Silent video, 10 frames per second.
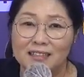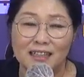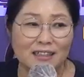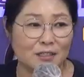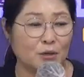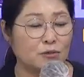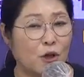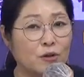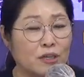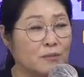자, 그래서
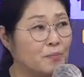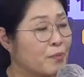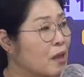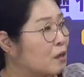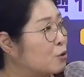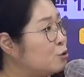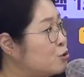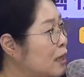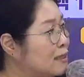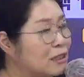저는
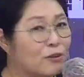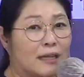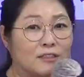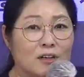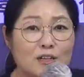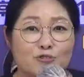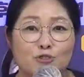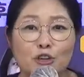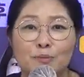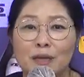교수학습 과정한
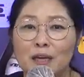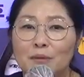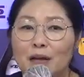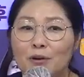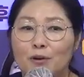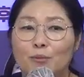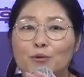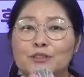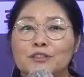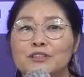수업이야말로
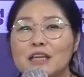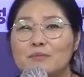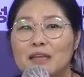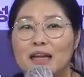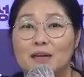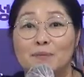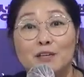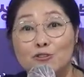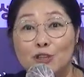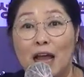모든 선생님들에게
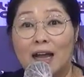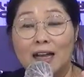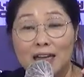필수다.